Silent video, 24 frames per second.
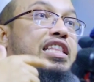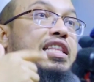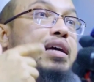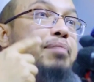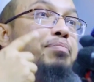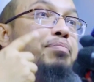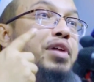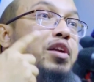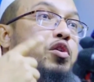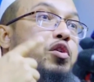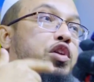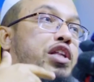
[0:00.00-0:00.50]
সাথে
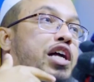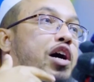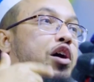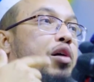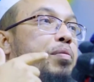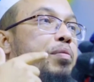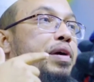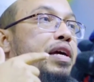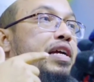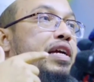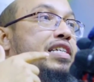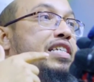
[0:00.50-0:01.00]
আপনার কথা
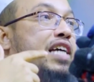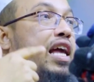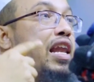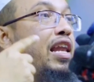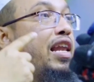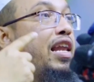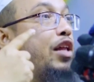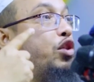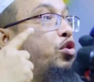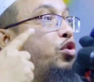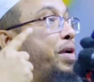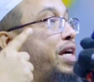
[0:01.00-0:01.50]
হবে যে
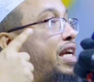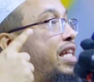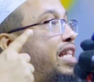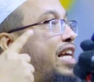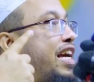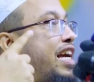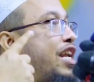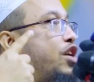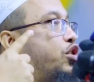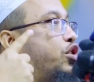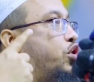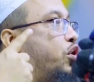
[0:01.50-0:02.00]
আল্লাহ তোমাকে
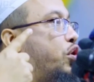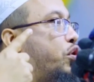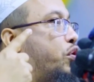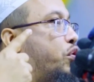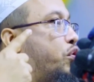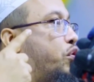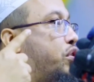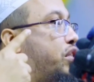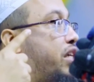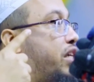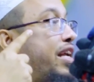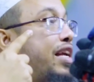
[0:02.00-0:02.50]
দেখানোর জন্য
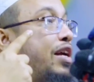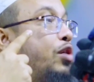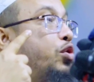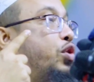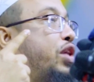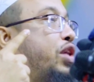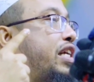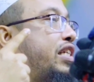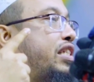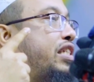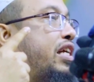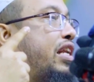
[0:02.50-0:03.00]
করছি আর কেউ
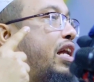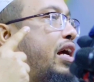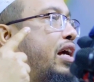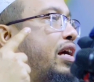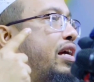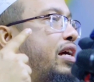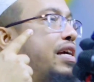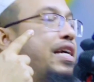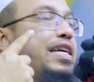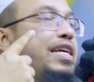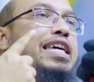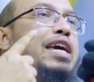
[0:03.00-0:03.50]
দেখছে না
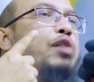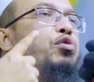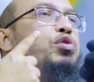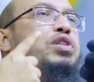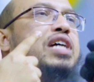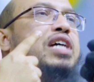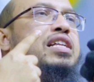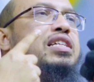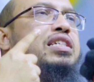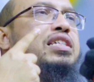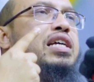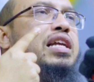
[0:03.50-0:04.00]
কেউ
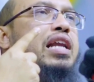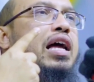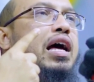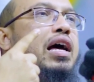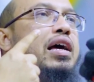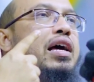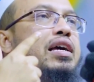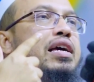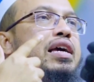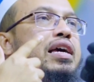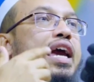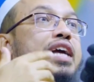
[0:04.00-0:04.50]
জানছে না
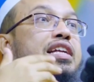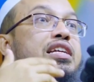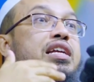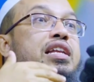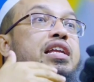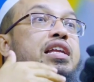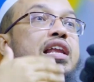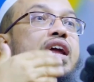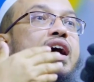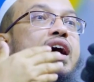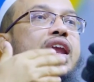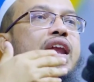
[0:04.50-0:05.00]
এই যে
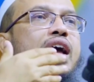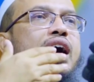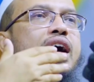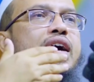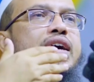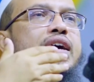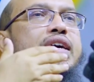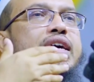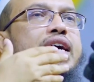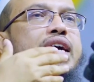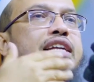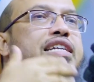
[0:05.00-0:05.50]
নিরালা
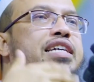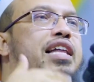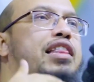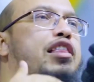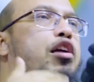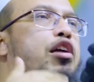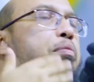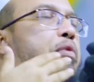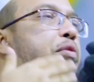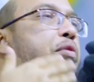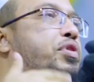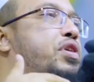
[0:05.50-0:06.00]
এই যে
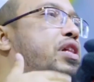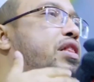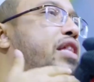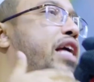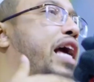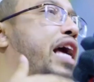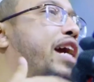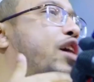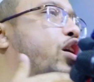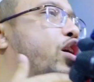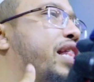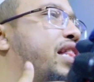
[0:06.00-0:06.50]
আল্লাহর সাথে
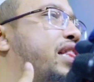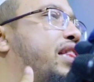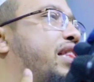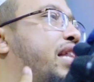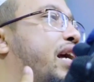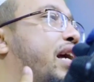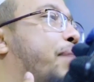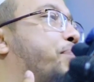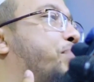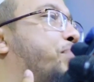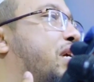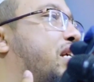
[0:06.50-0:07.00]

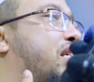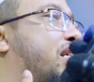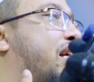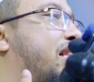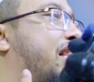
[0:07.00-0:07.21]
একান্তে আপনার